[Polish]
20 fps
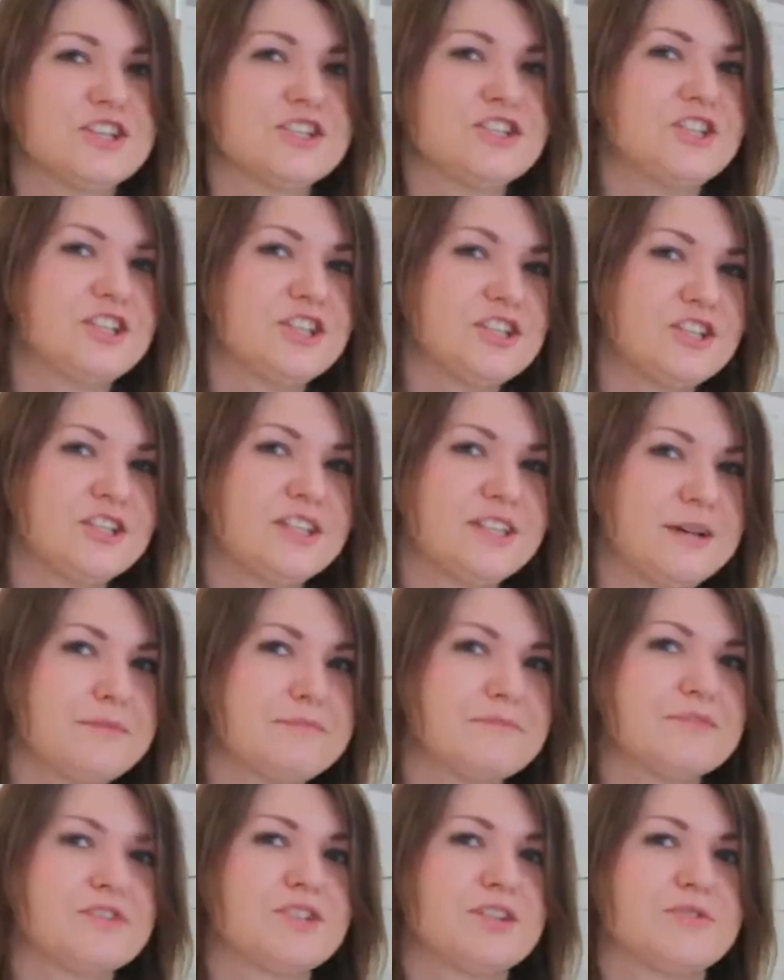gdzieś
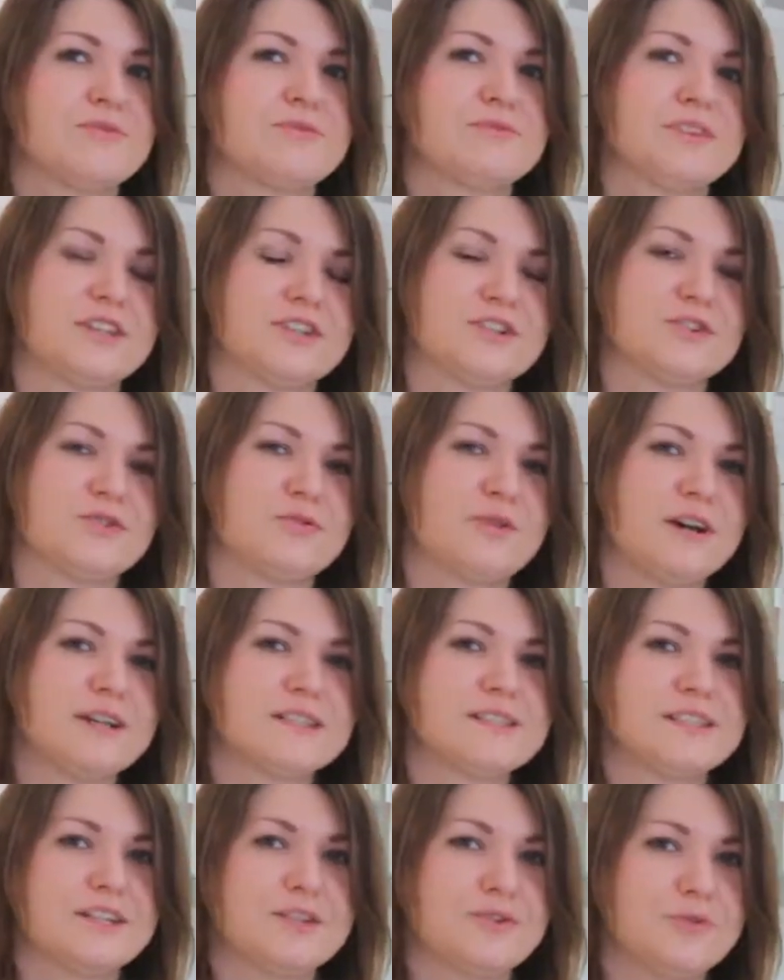tam się te szkła
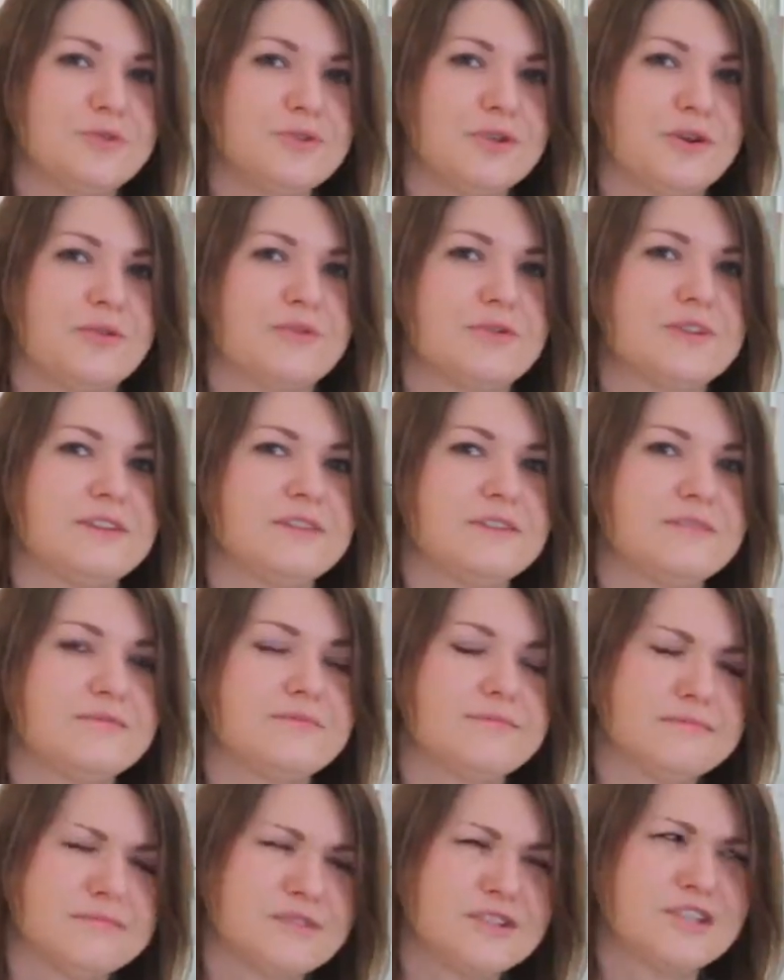znajdują i
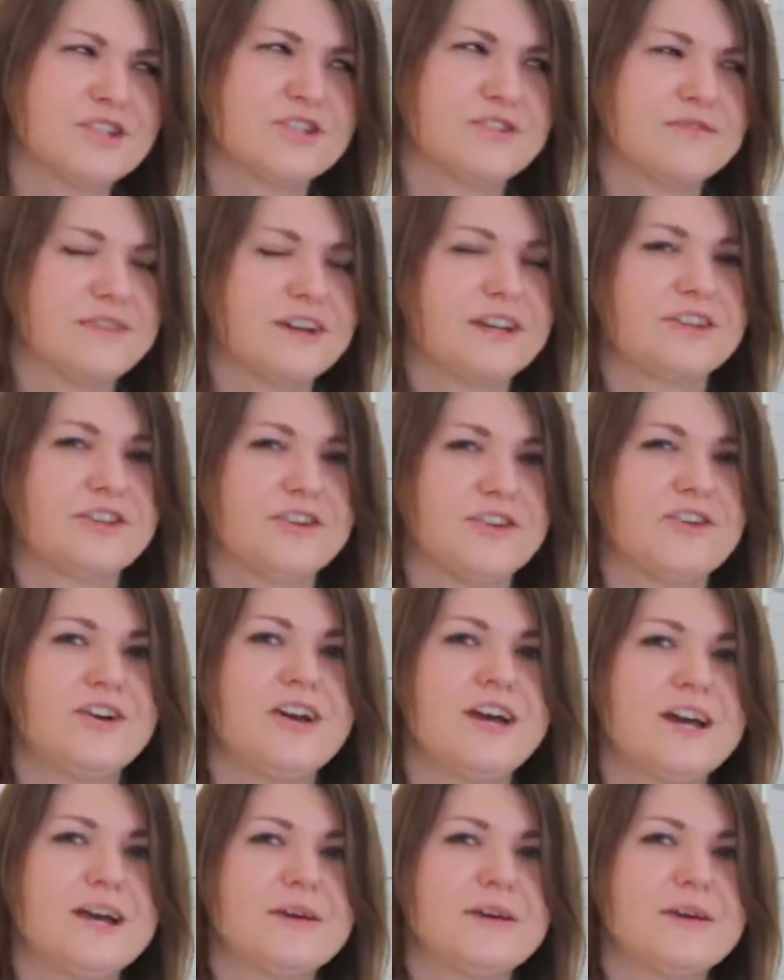myślę, że warto